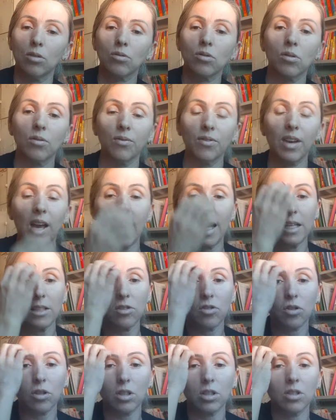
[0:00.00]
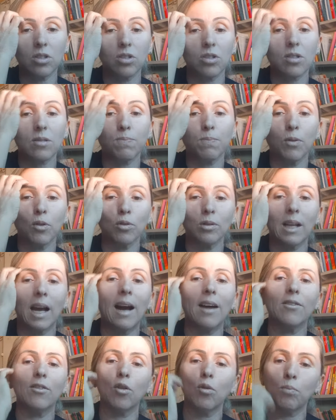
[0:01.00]
Soviética
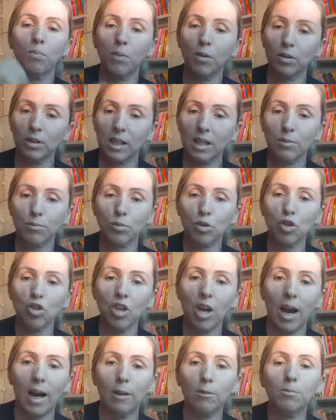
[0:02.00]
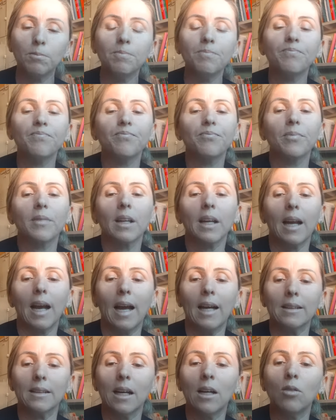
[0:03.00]
disputavam o poder mundial,
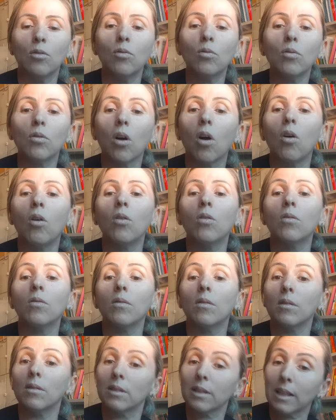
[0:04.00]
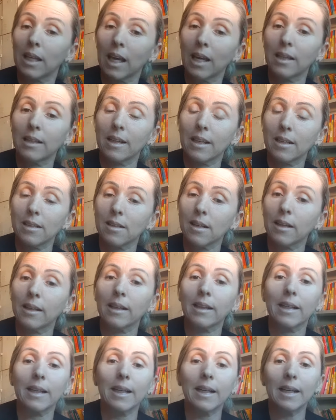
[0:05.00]
cada um com queria
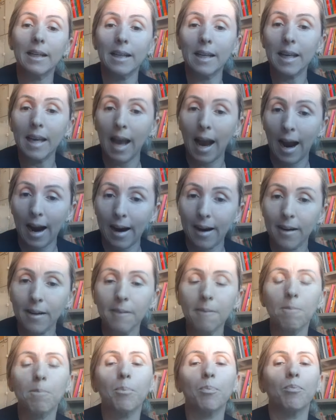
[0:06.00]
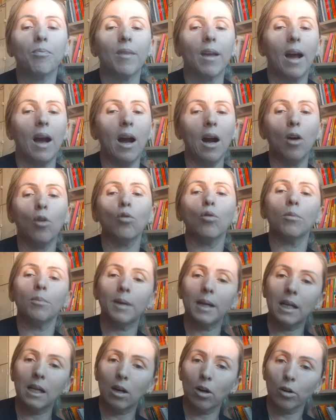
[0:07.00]
criar algo
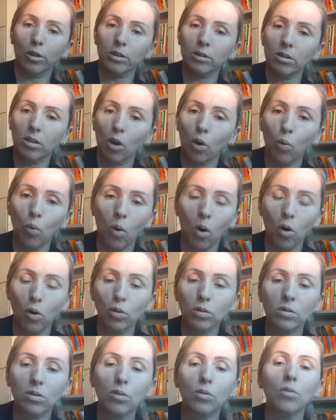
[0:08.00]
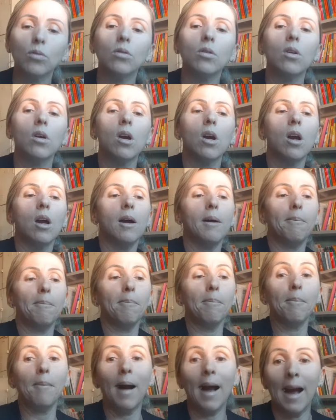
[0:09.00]
melhor do que o outro,
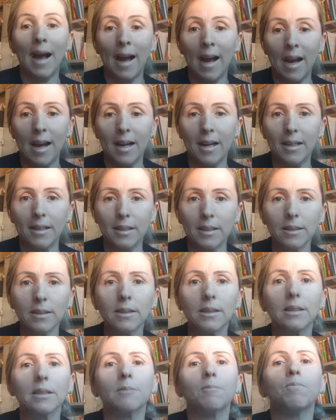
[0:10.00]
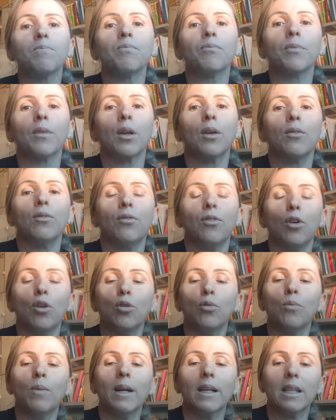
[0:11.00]
mas
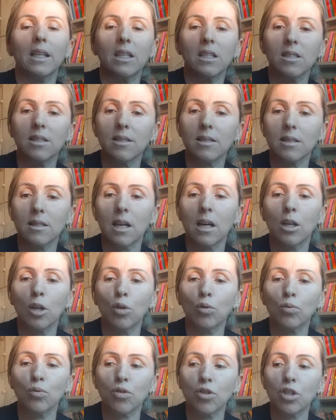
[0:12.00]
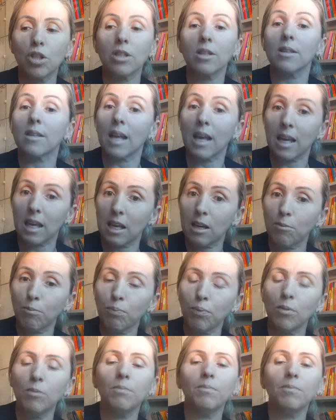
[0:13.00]
foi uma questão de tempo.